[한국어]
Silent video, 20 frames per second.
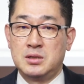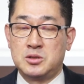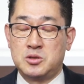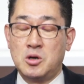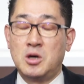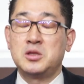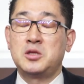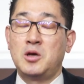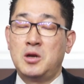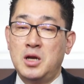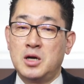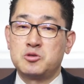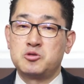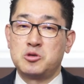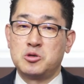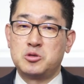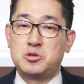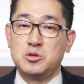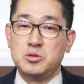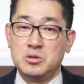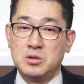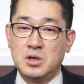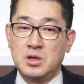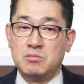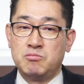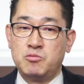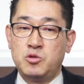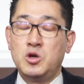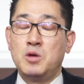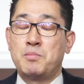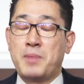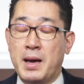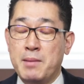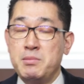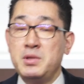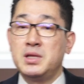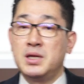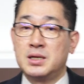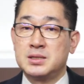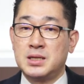저한테 연락 주셔도 물론
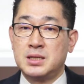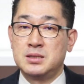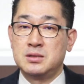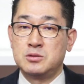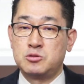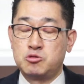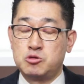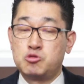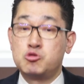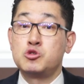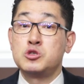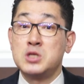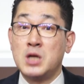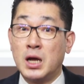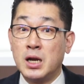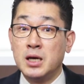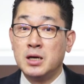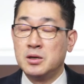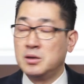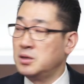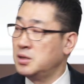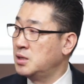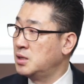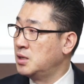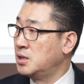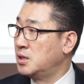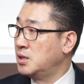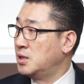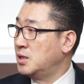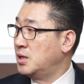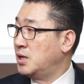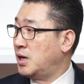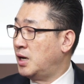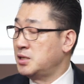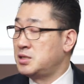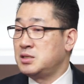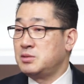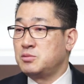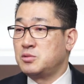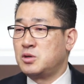팝니다. 사, 주, 몇 판까지 나왔네 지금? 아
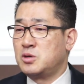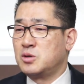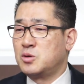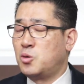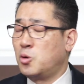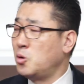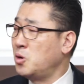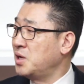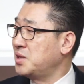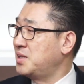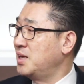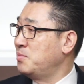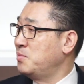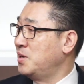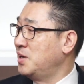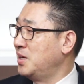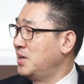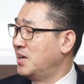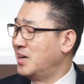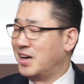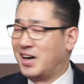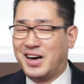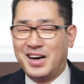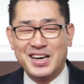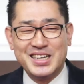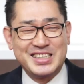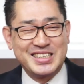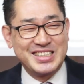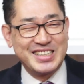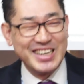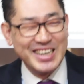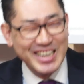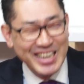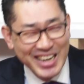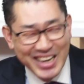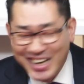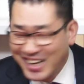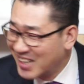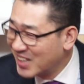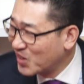지금 그 코로나 때문에
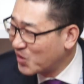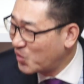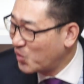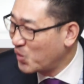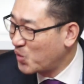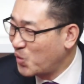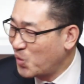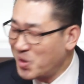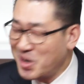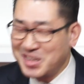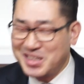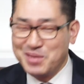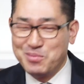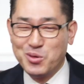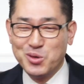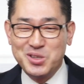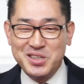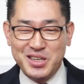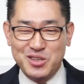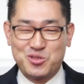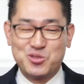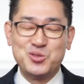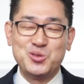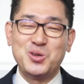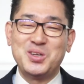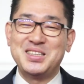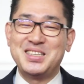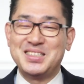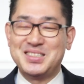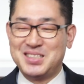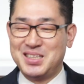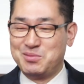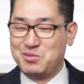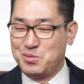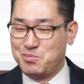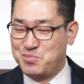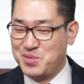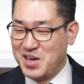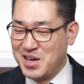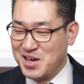아, 그 코로나 때 모든 게 중단됐어요. 아,